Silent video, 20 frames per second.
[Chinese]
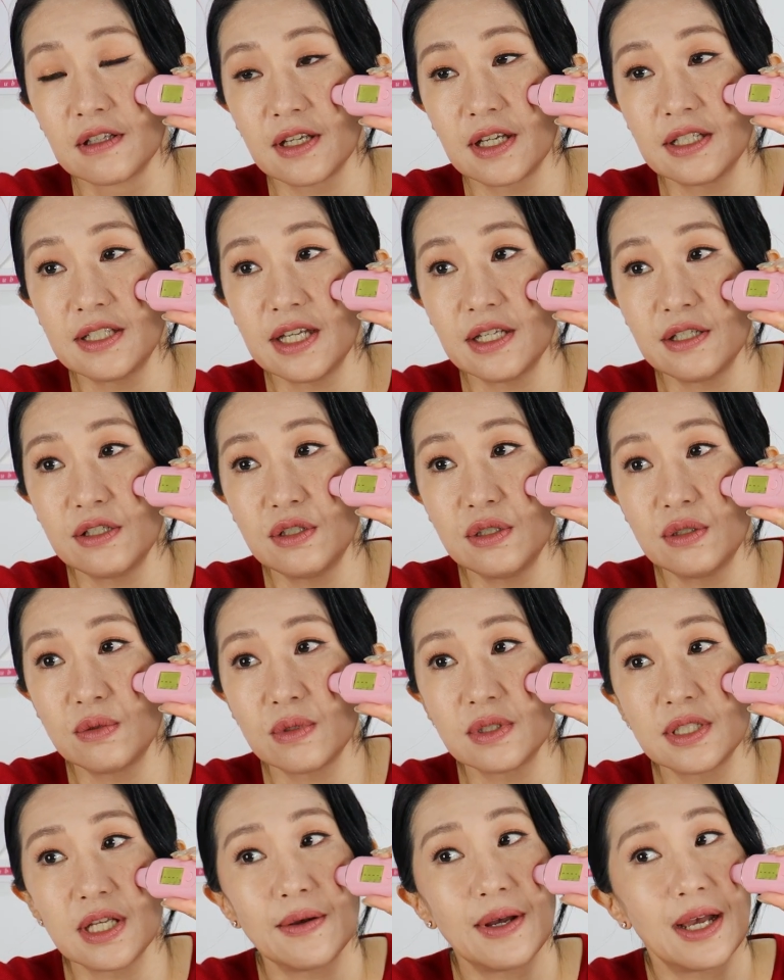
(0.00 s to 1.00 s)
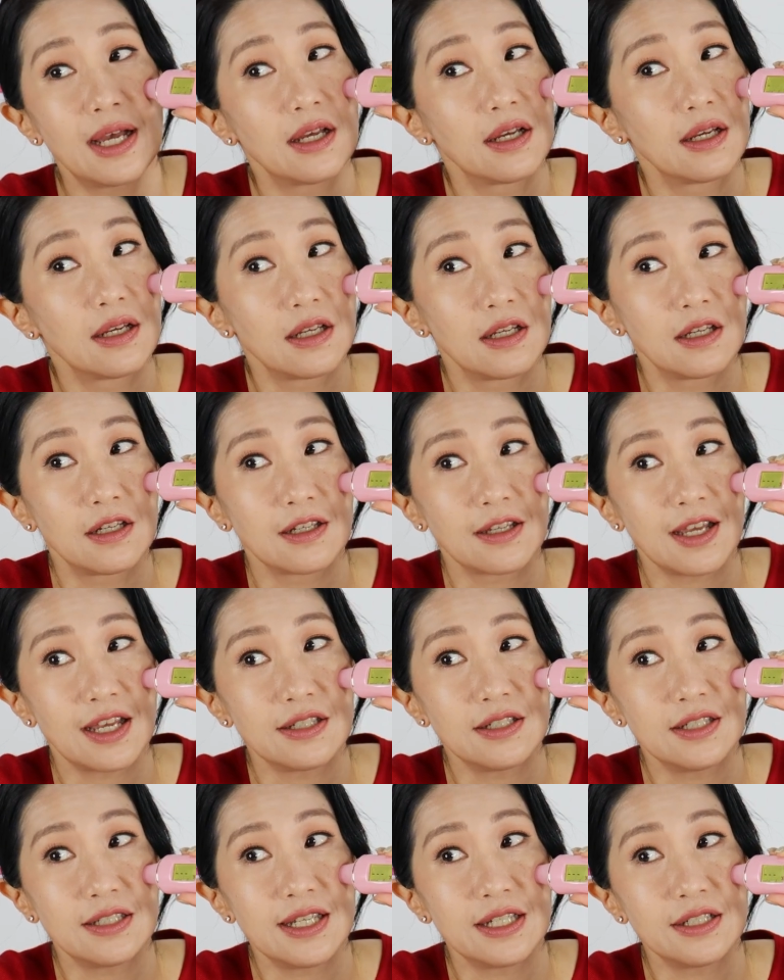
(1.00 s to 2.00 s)
刚才是多少啊？刚才
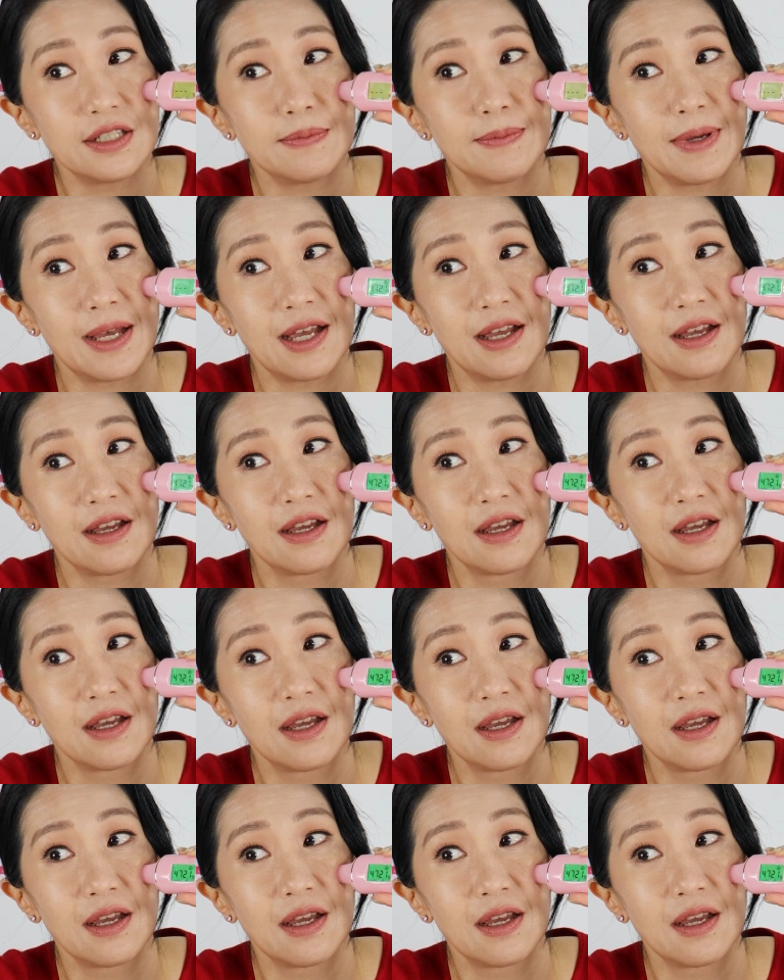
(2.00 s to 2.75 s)
是三十八。